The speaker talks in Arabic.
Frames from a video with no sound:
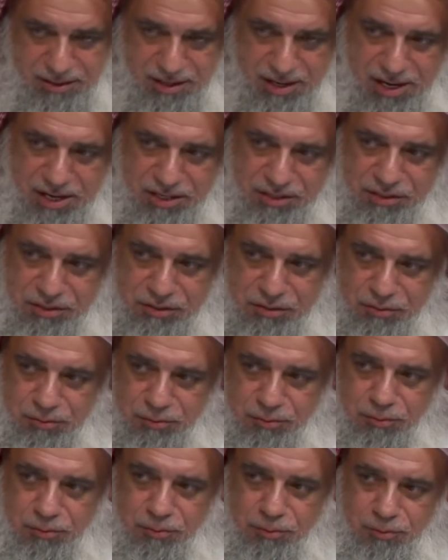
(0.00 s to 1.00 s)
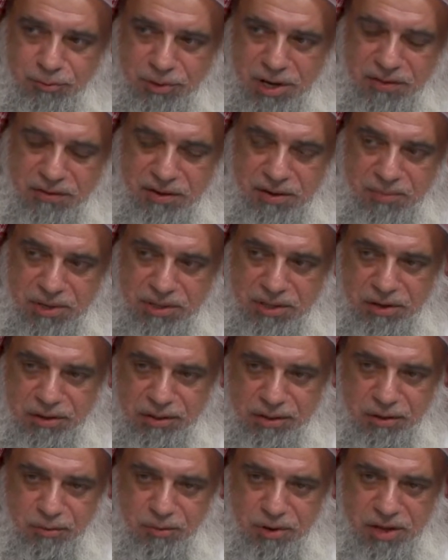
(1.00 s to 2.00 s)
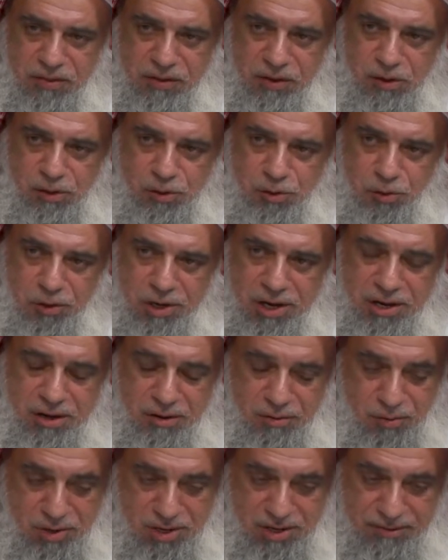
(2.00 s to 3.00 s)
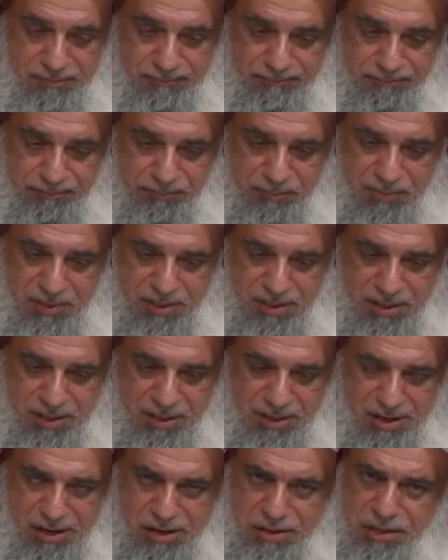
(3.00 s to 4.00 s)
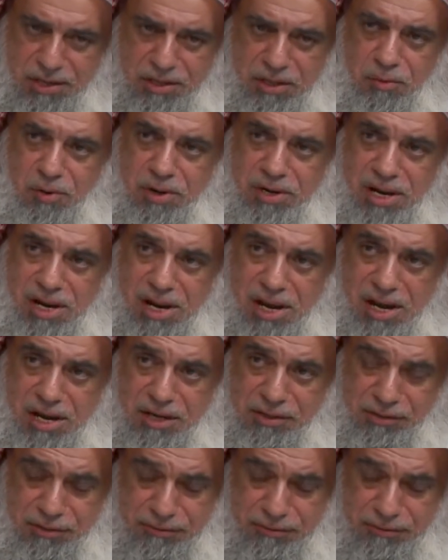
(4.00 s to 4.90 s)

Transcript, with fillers: الحج وهذه المدرسة وهذه الجرعة وخاصة وأن الحاج